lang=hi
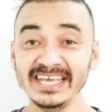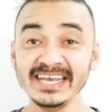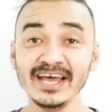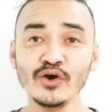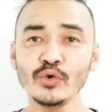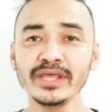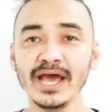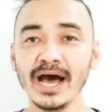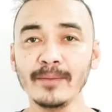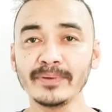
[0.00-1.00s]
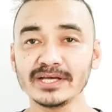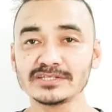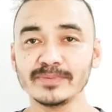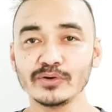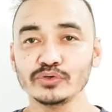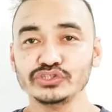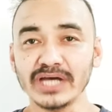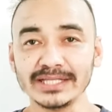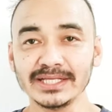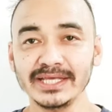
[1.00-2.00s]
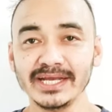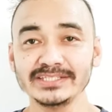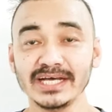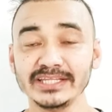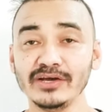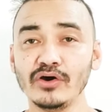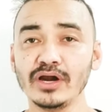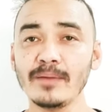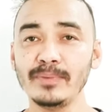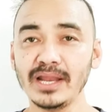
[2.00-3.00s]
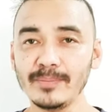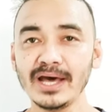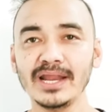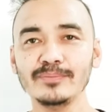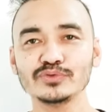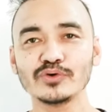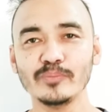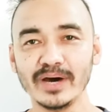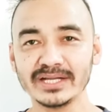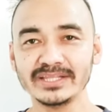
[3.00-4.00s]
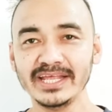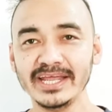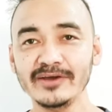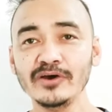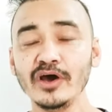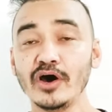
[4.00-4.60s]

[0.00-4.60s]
ये ना हो कि आप कस्टमर को ज़्यादा देना चाहते हैं और आप लबालब उसको भर दे रहे हो